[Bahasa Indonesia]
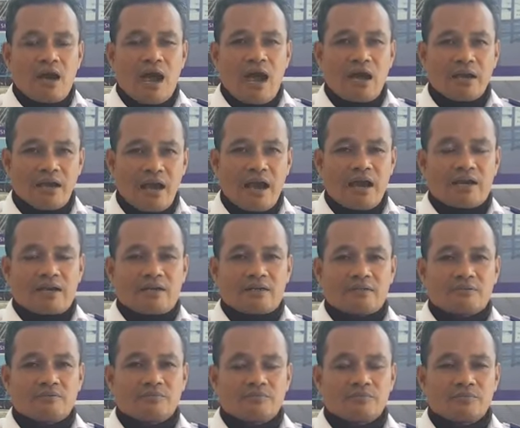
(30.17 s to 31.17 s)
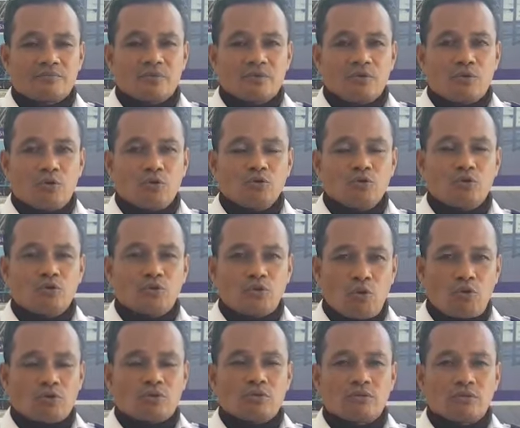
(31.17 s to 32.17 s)
agar
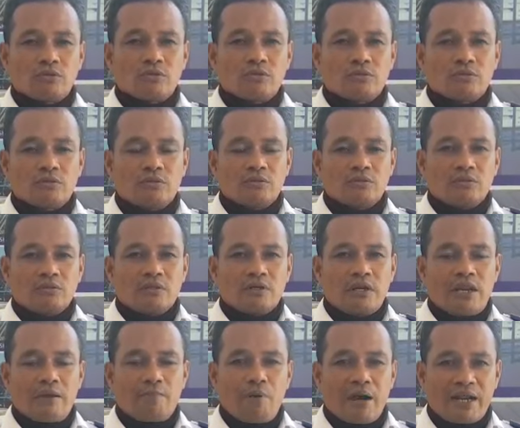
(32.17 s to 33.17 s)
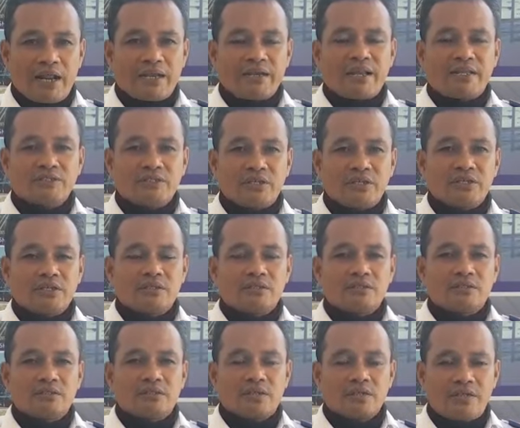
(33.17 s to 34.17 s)
untuk lebaran nanti
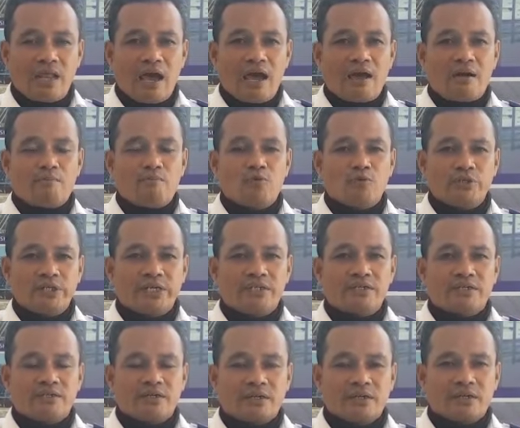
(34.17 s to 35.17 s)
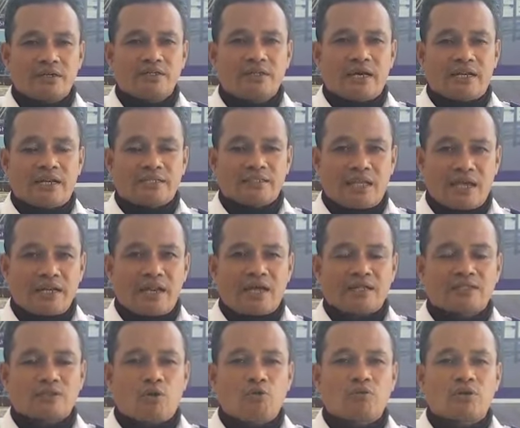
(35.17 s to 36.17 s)
tidak mudik ke daratan
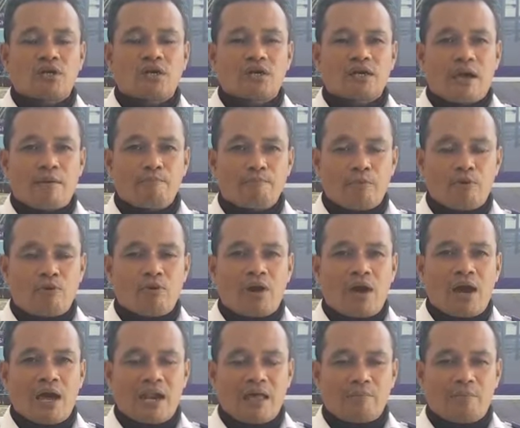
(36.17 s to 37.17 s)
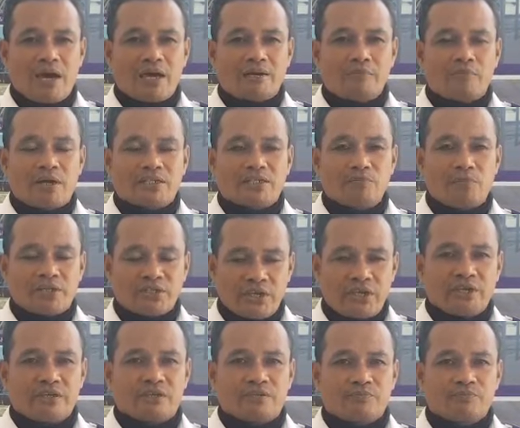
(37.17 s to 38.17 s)
atau ke kampung halaman
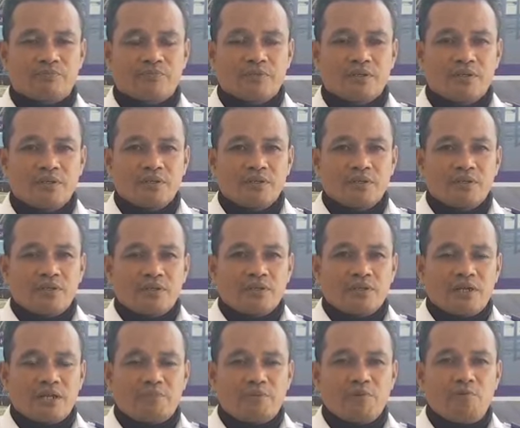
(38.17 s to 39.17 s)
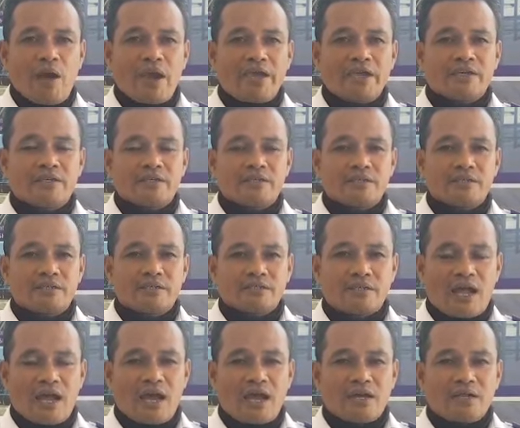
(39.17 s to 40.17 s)
masing-masing. Lebih baik
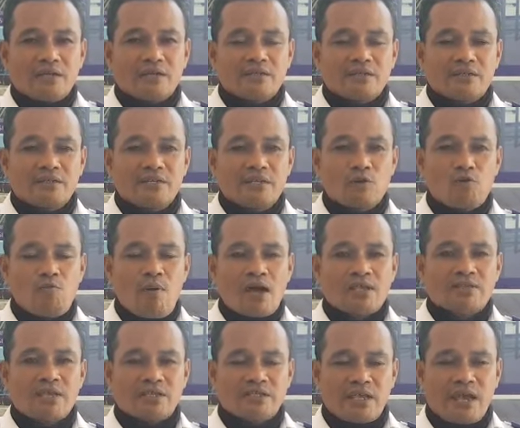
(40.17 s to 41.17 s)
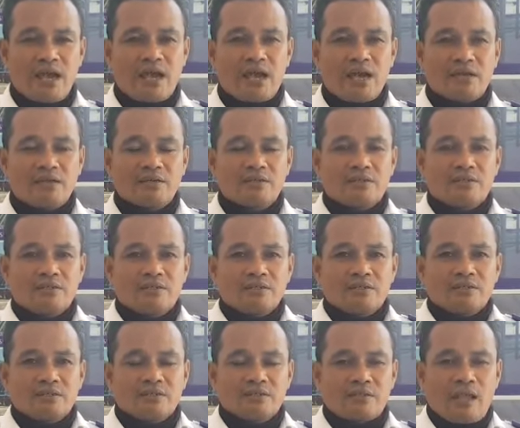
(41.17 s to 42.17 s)
kita di rumah saja
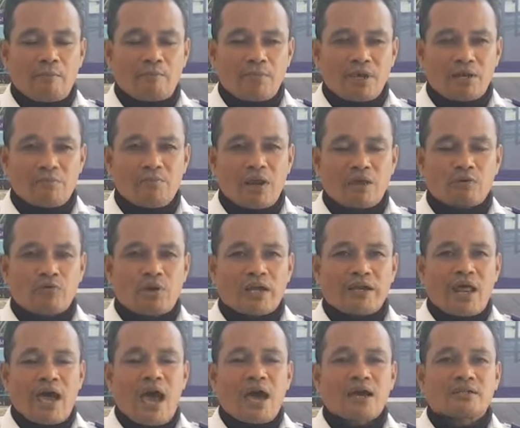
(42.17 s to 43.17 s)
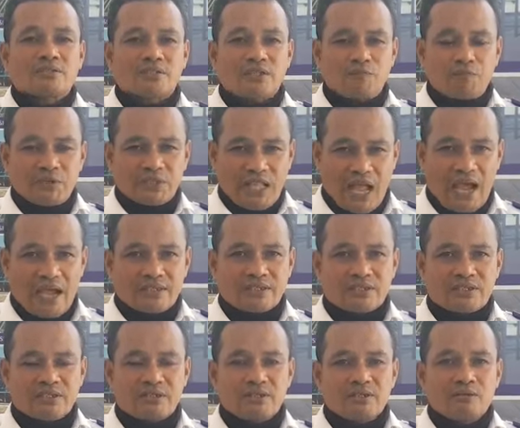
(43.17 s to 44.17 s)
sambil melakukan
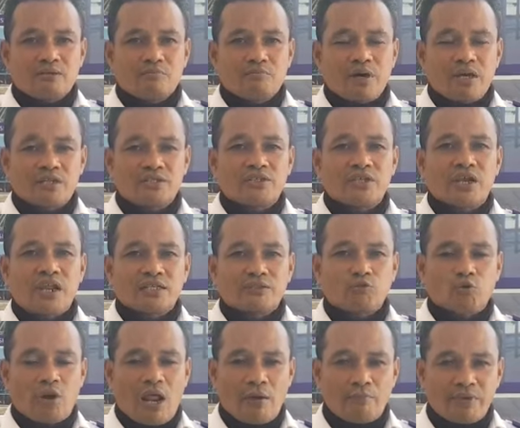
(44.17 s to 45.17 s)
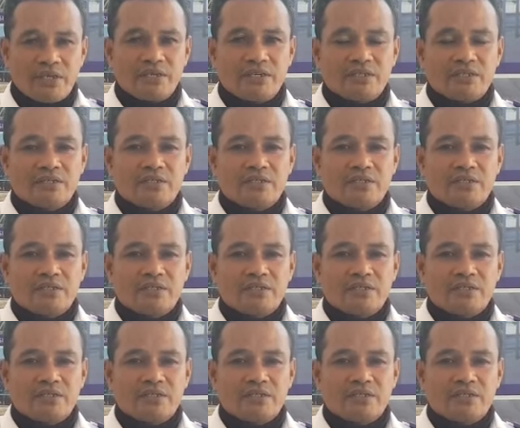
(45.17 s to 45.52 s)
aktivitas bersilaturahmi